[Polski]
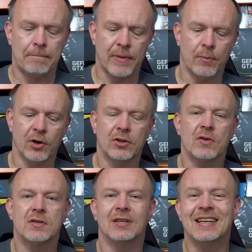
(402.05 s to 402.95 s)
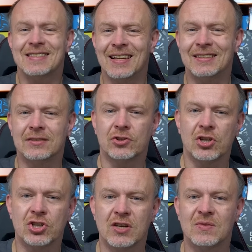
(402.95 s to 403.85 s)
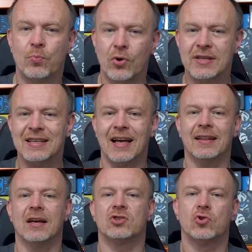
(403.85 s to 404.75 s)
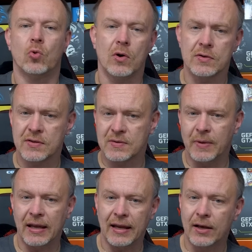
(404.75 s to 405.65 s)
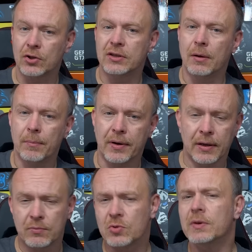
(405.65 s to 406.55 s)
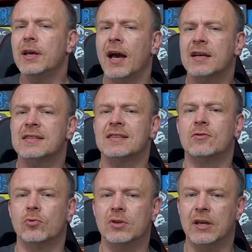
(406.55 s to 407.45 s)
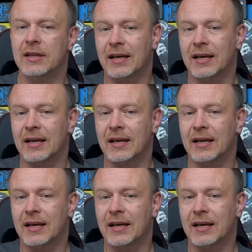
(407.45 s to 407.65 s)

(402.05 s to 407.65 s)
Moi drodzy, niestety troszeczkę spłyca nasz głos, zmienia jego tymbr i brzmi jak ze studni.